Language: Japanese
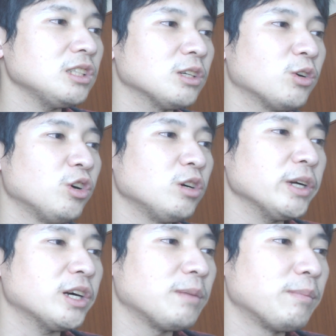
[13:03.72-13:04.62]
ね、神
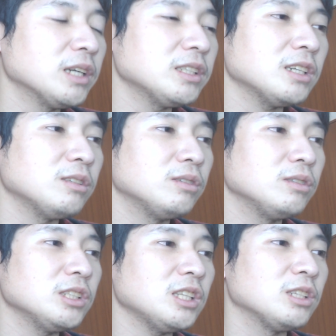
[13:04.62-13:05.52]
戸からまさかの
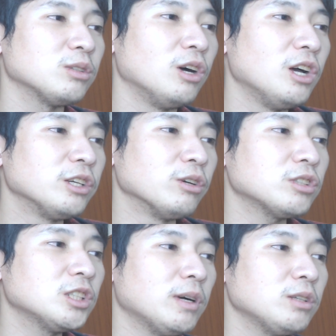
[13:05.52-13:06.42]
藤谷と
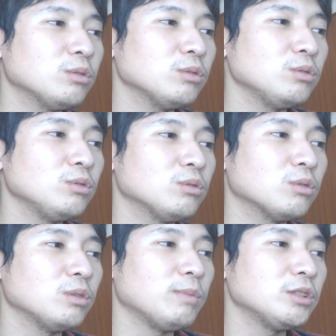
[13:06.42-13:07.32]
吉丸という
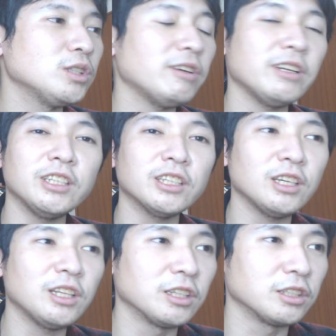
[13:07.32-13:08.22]
ことで、まあ、藤原新
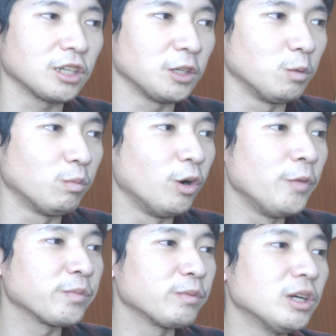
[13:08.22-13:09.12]
潟なんですけども、
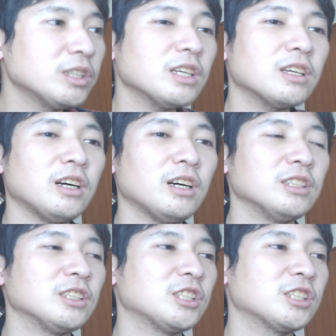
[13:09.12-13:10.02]
まさか
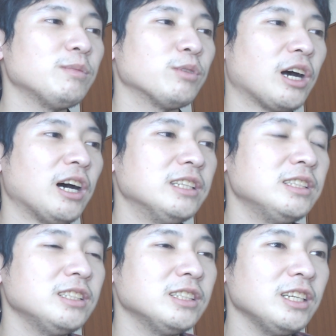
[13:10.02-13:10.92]
でしかも完
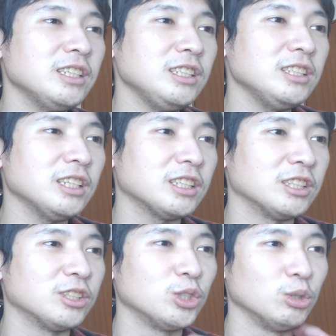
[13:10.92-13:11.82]
全移
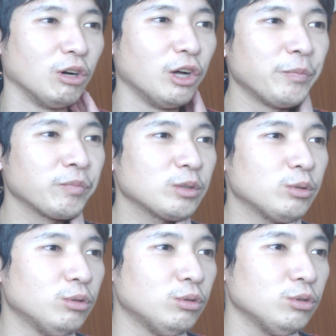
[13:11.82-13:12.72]
籍っていうのは
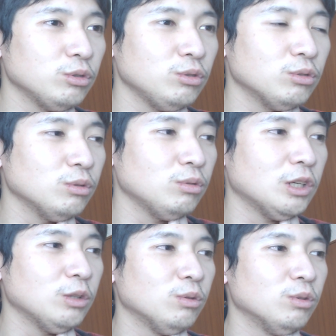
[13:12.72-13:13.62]
どういうこと
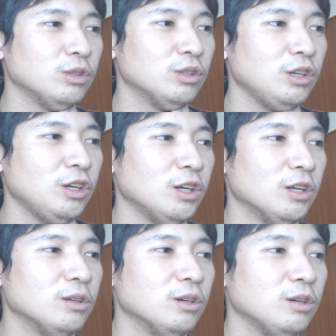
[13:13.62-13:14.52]
かとね、
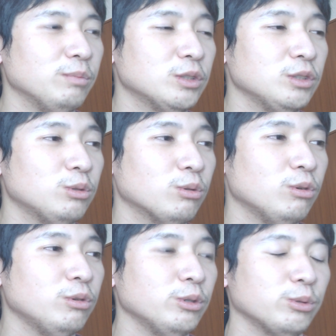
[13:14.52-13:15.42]
別にそ
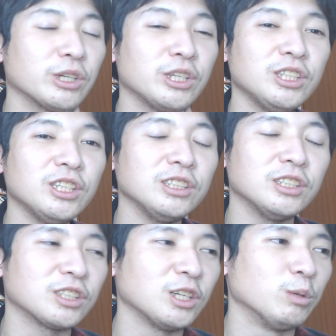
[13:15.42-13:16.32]
こを不良とは聞いてないん
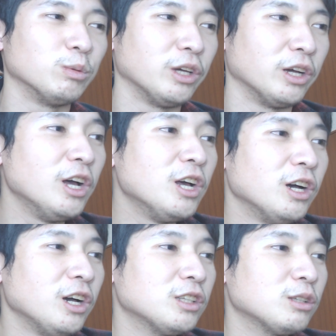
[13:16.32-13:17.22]
ですけどもね、
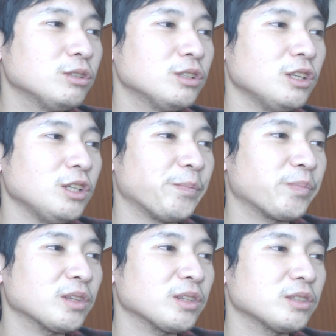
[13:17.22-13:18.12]
えー、ただ藤谷
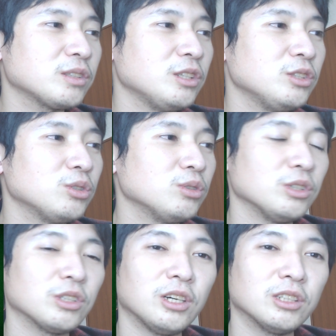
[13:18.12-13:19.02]
選手
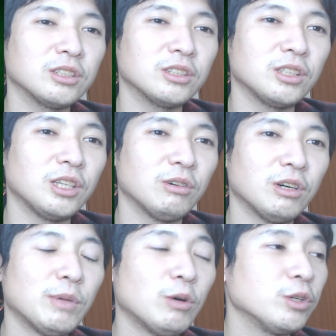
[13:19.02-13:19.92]
に関して
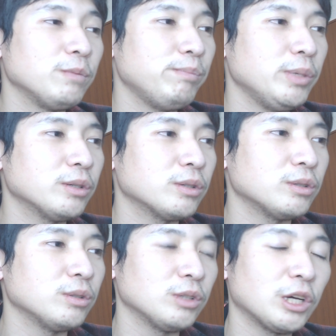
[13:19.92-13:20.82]
は、まあ、オリンピッ
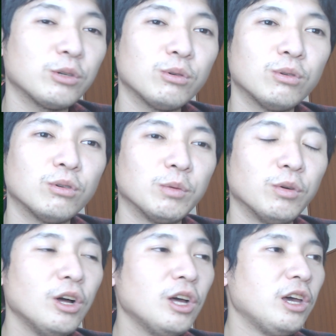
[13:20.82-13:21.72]
ク代表候補に
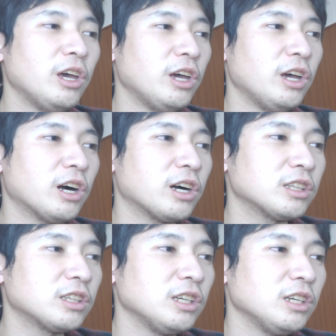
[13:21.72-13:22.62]
も、えー、上
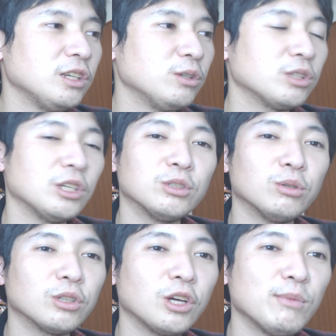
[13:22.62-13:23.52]
がっている選手で
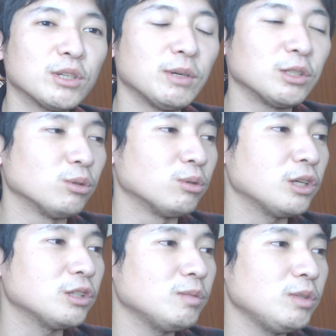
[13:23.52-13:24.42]
ございまして、まあ、常
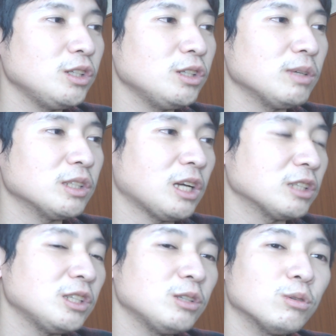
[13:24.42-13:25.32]
連組、まあ、
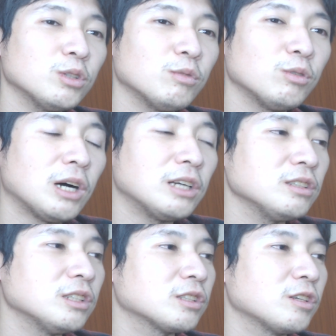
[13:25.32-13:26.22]
外れることもあ
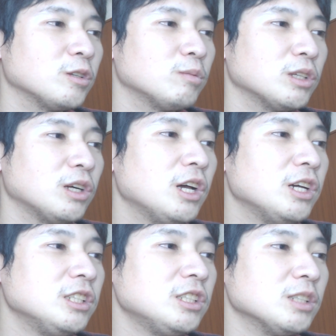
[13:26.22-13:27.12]
るんですけれども、ただ
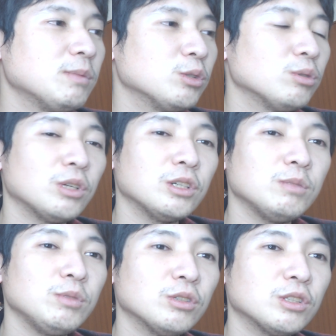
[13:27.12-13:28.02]
一時期まあ常連
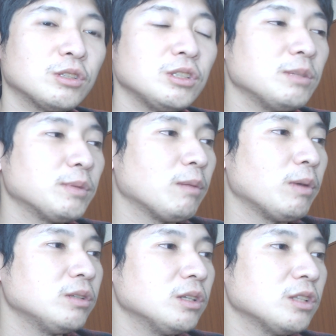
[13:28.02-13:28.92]
組として常に名
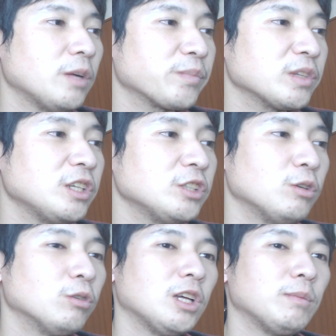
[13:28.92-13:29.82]
前のあった選手
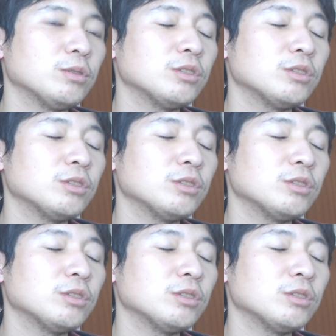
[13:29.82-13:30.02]
でございます。